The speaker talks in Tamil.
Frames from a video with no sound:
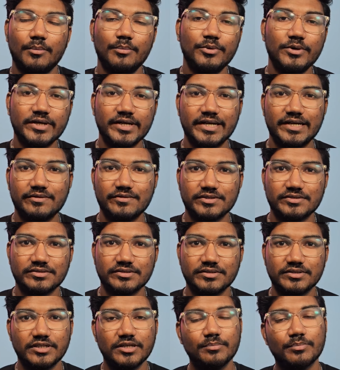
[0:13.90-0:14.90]
கம்ப்யூட்டர் நெட்ஒர்க்ஸ்
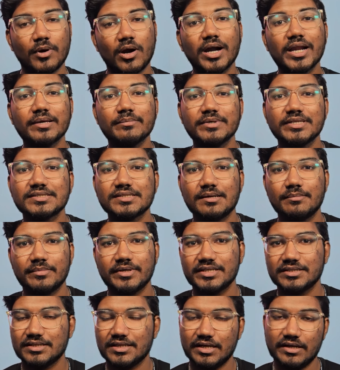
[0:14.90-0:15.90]
வந்து ப்ராடக்ட் பேஸ்
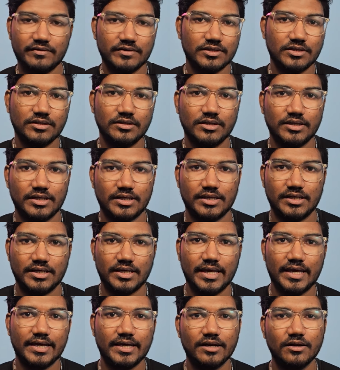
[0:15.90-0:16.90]
கம்பெனிஸ்லாம் வந்து
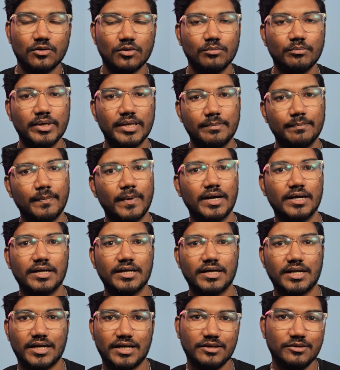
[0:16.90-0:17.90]
கேட்குற ரொம்ப
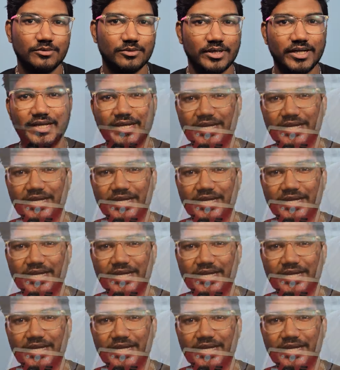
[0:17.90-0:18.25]
இம்பார்ட்டண்ட்டான ஒரு